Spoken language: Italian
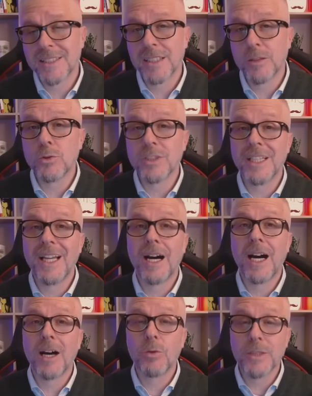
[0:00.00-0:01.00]
se usi
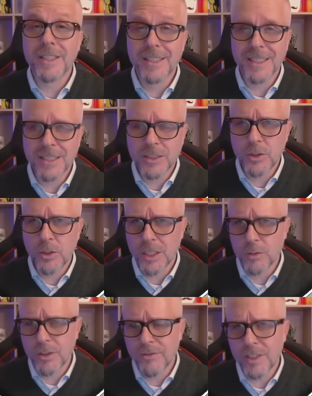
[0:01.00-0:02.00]
la autenticazione a
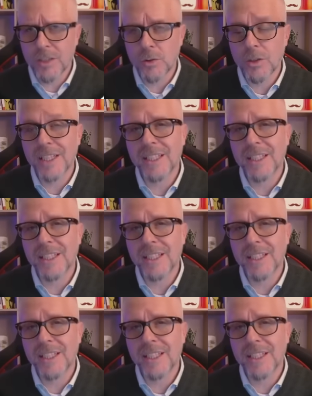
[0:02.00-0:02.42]
due fattori,